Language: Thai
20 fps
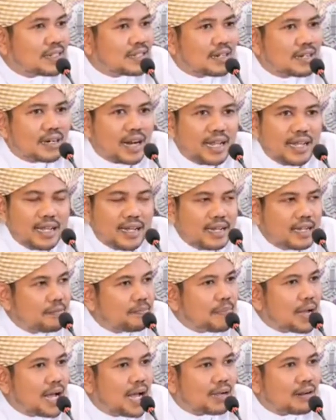ใครเอ่ย
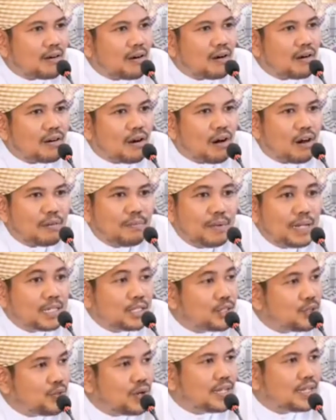ปากร้องขอเป็น
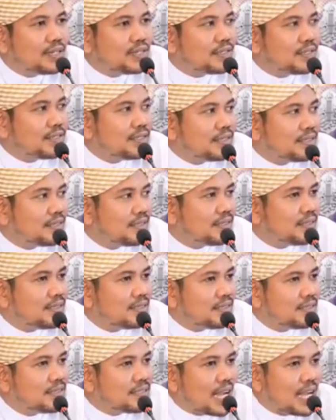ช่วย
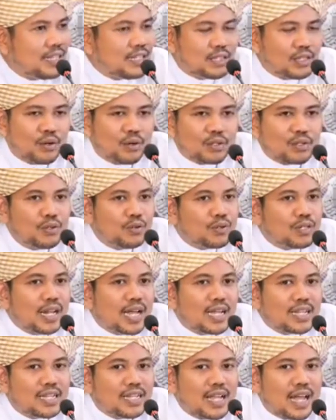ใครตกทุกข์
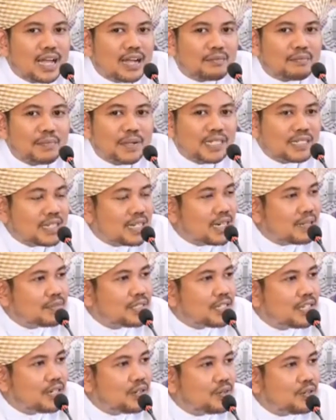ได้ยากเป็นสนับ
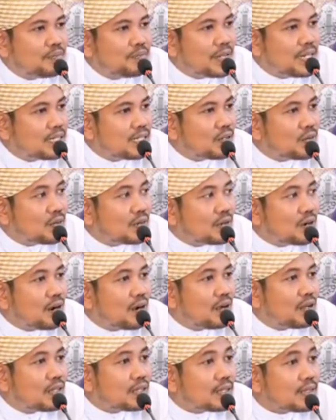สนุนเป็นสงเค
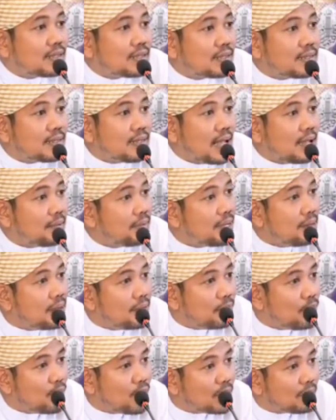ราะห์แต่ไม่มี
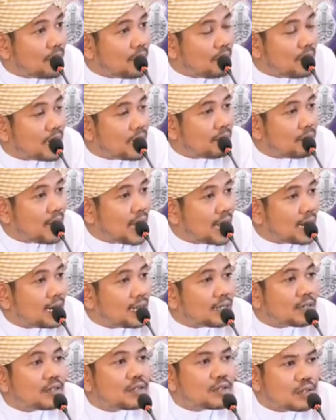บวชไม่มีละหมาดเล
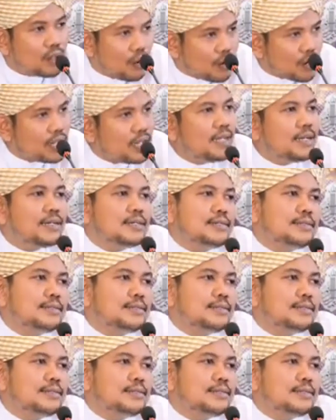ยก็ตกอีก